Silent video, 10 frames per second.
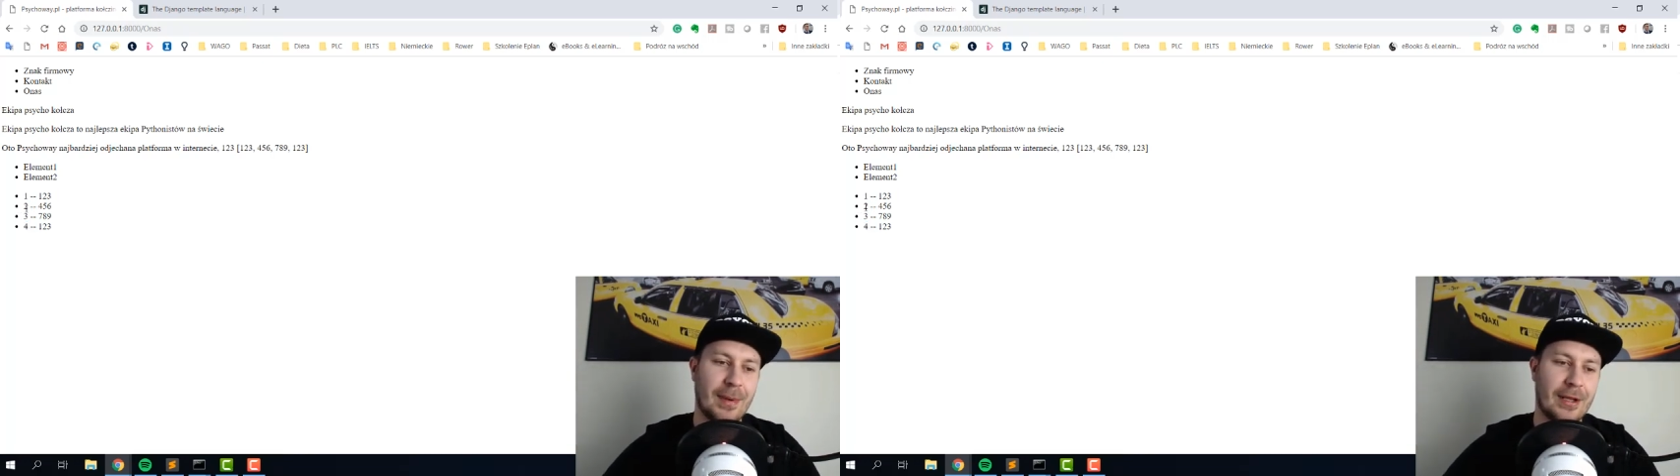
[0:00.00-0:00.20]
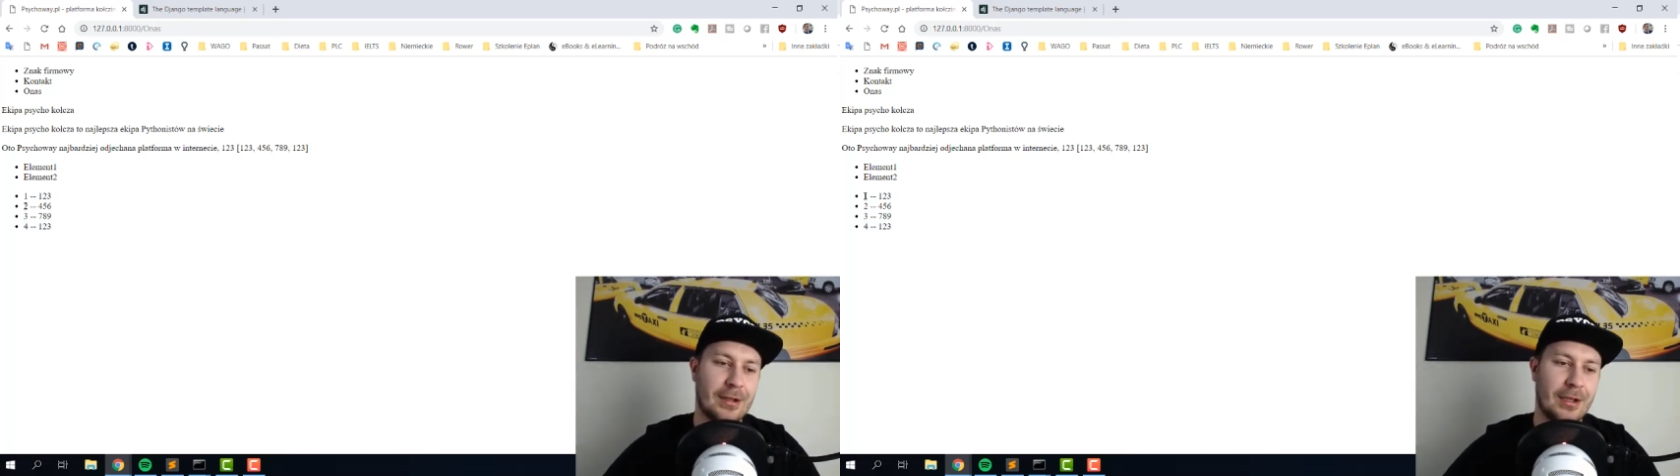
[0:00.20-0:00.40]

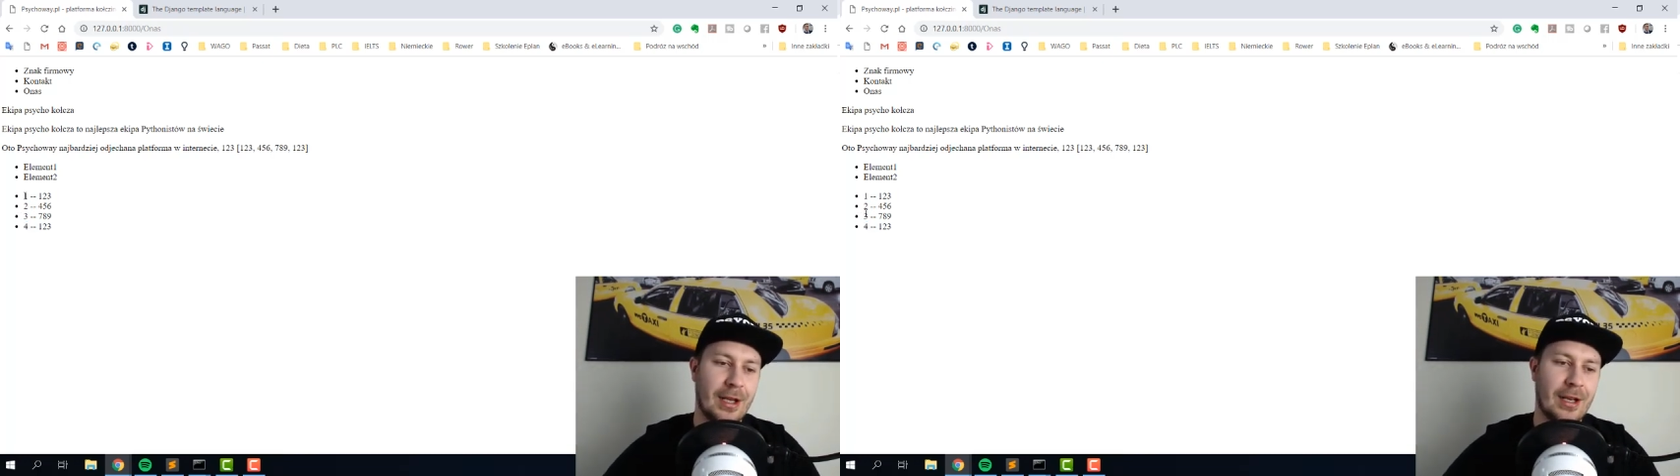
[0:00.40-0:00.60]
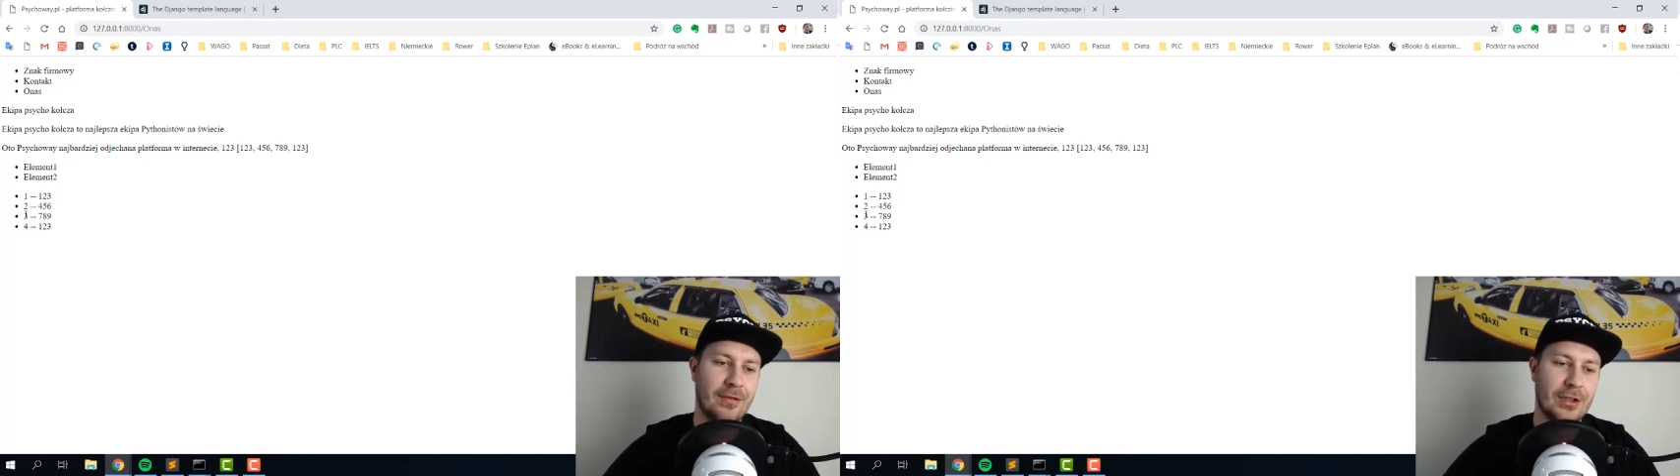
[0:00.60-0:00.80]
pętli.
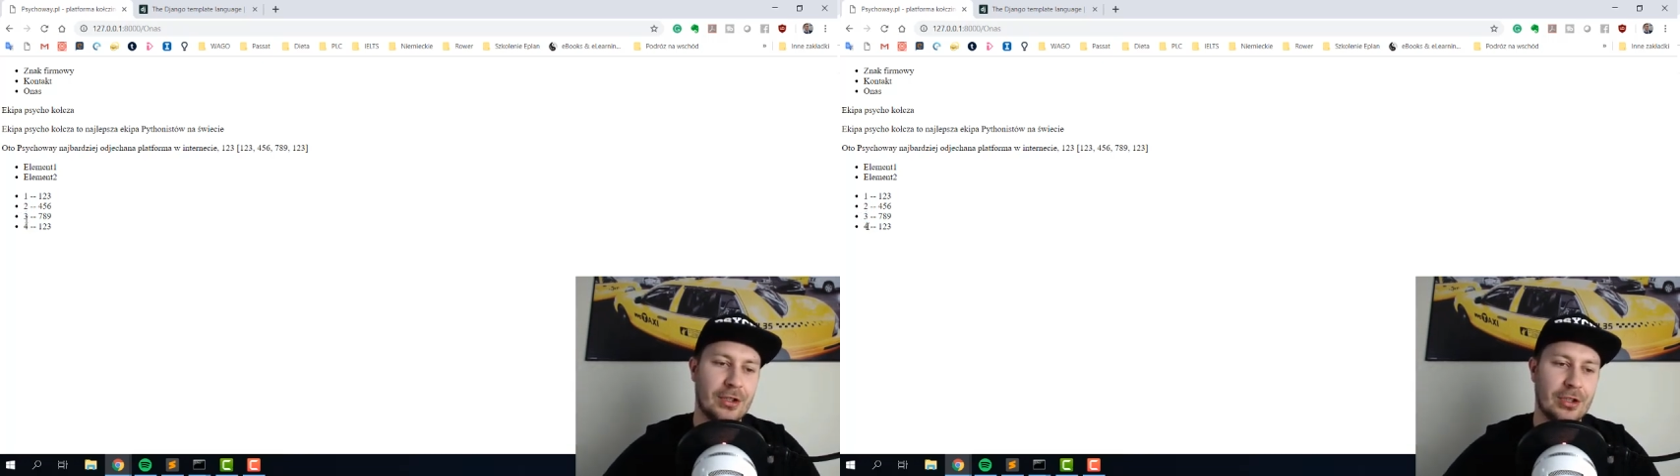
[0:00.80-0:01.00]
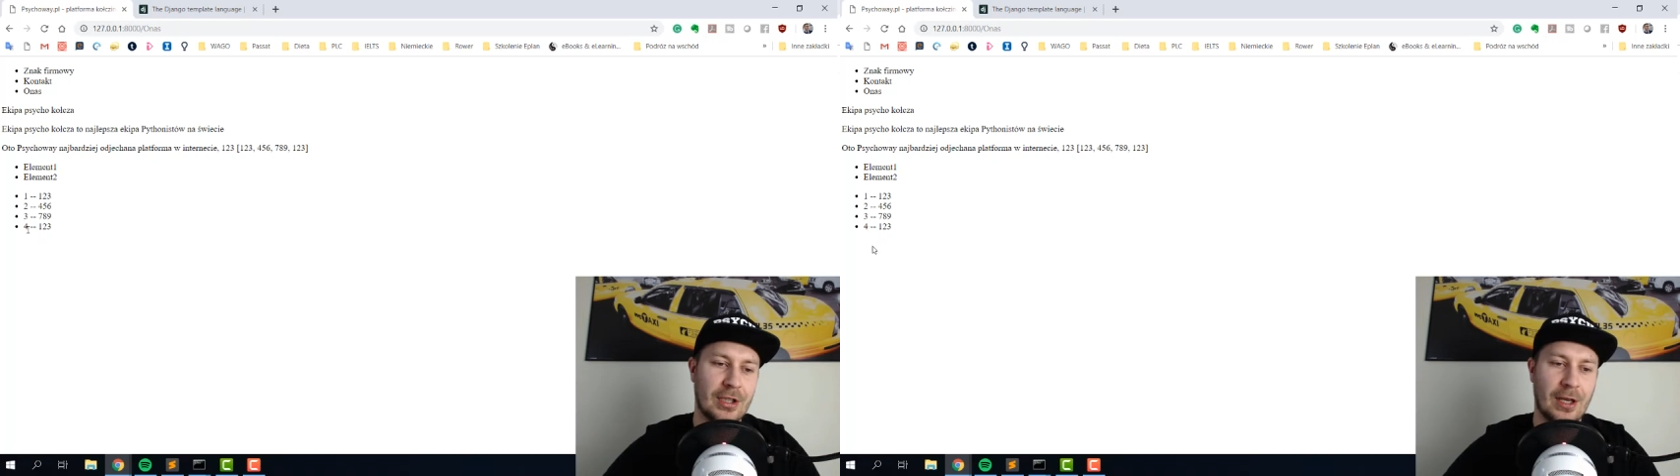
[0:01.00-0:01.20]
1, 2,
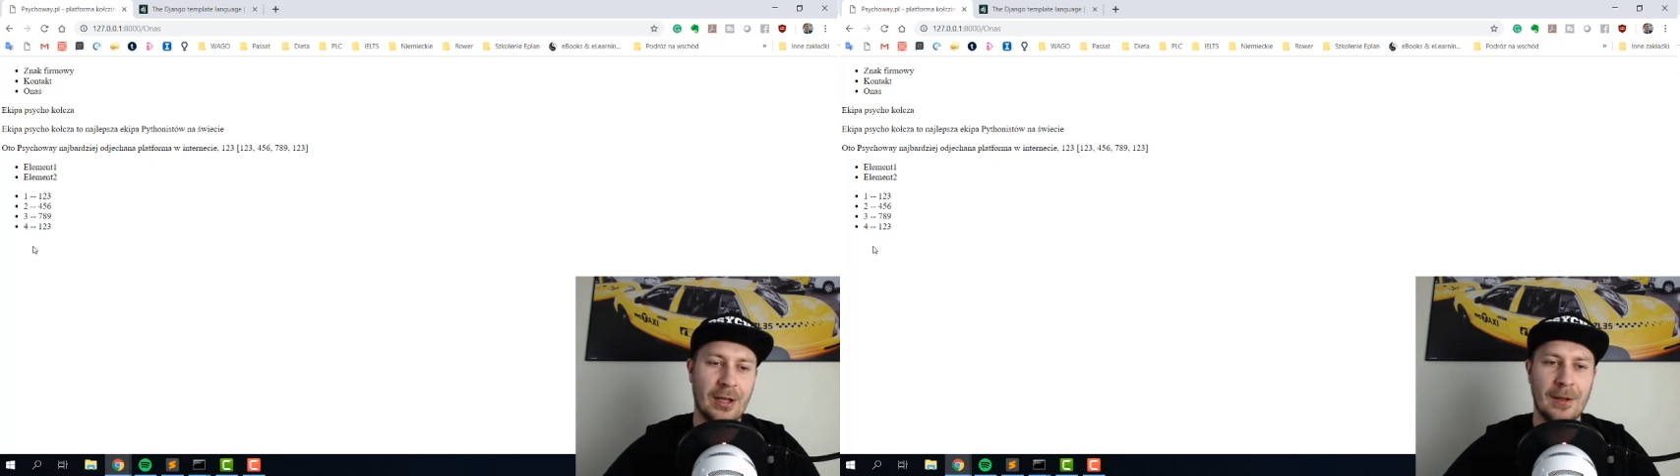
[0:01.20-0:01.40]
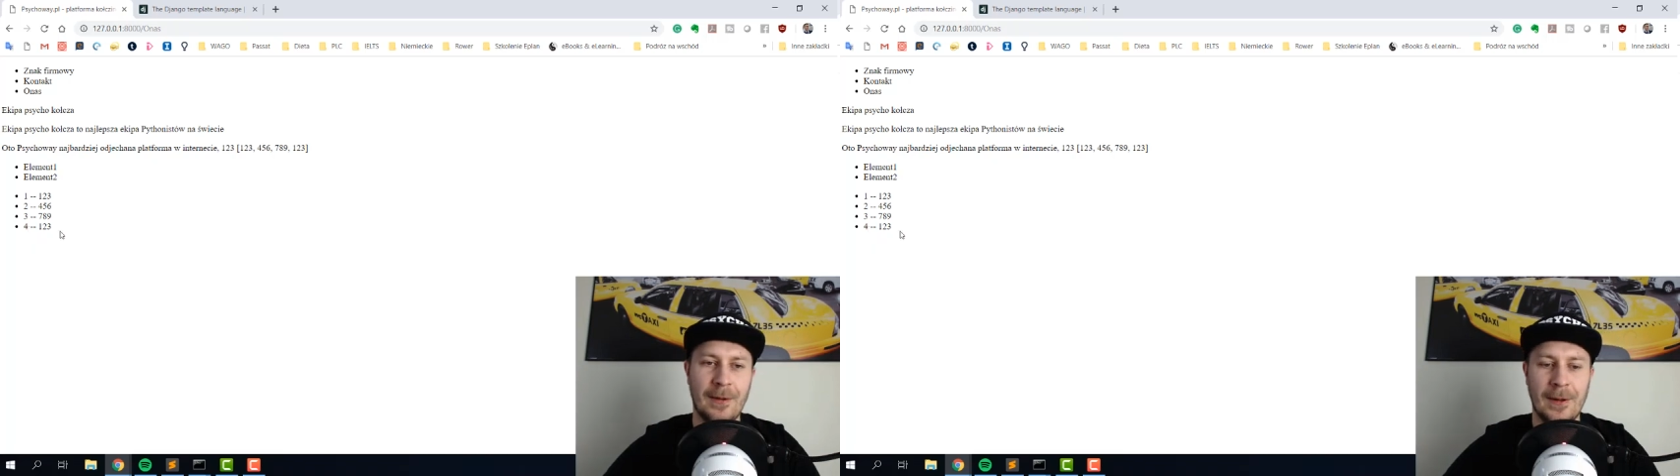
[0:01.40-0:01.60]
3, 4.